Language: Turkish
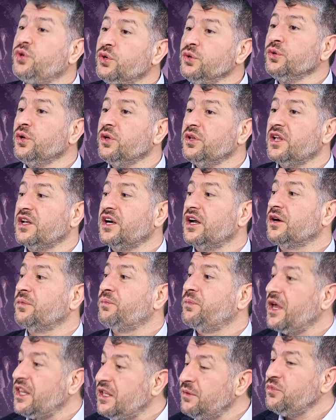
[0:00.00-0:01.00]
kul
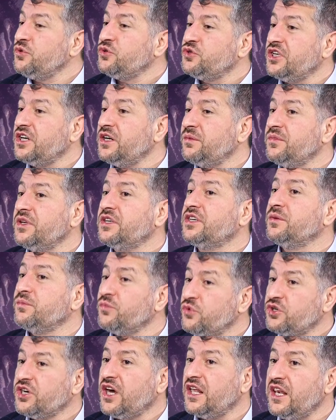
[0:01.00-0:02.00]
olarak benim üzerimdeki
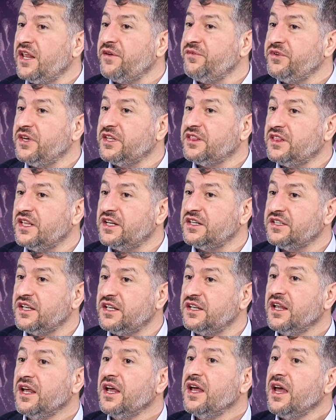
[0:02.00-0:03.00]

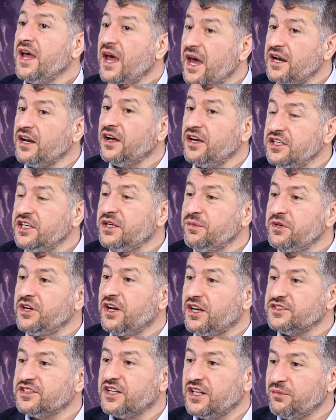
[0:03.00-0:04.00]
mükellefiyetlerden herhangi
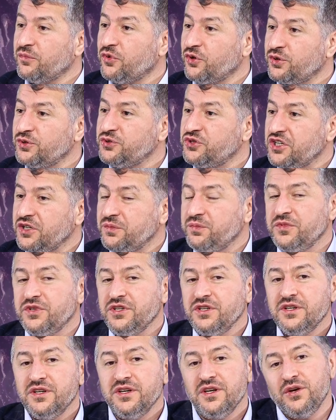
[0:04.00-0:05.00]
bir azalma olacak
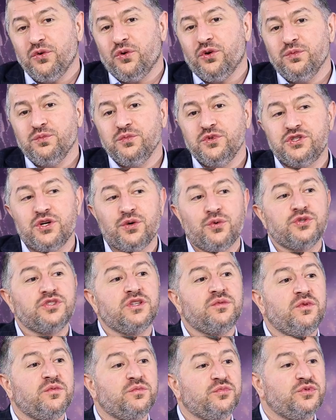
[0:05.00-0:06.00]
mı? E olmayacak o
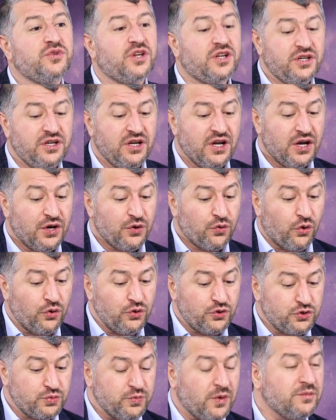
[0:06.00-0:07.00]
zaman bunları
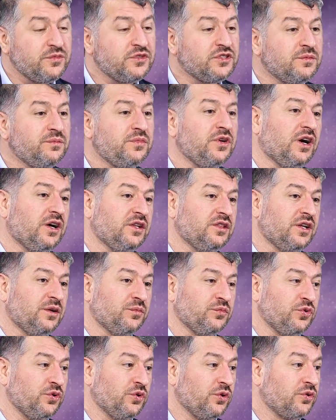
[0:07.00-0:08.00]
konuşmamızın bir
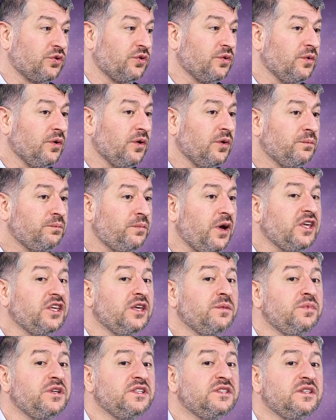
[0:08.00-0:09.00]
anlamı yok.
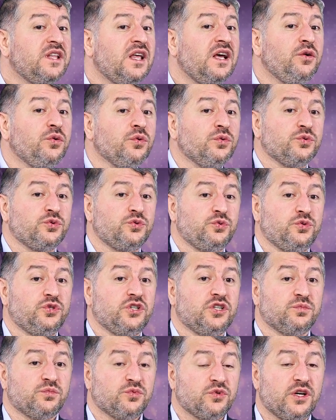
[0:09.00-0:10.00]
Peki biz ne
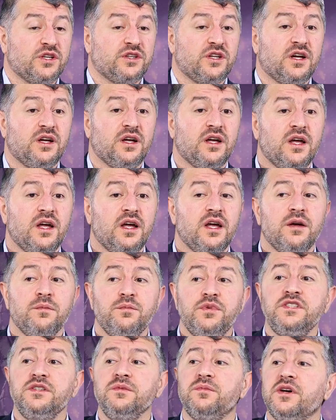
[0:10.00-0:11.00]
konuşacağız burada?
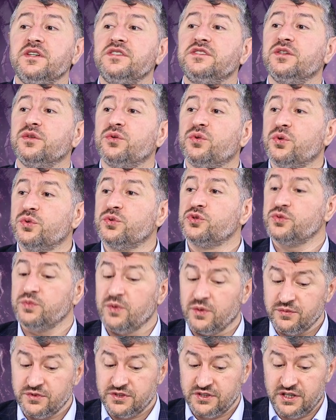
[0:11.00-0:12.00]
Bizim asıl
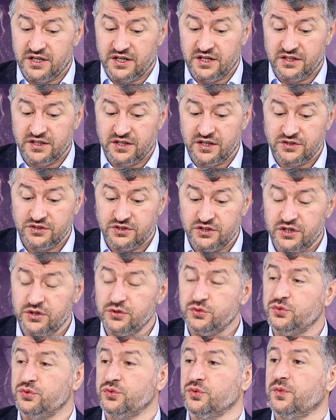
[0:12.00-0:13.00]
konuşmamız gereken
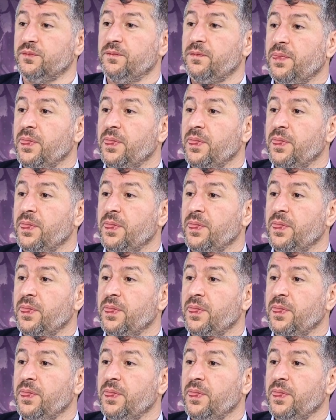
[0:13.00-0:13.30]
şey şu.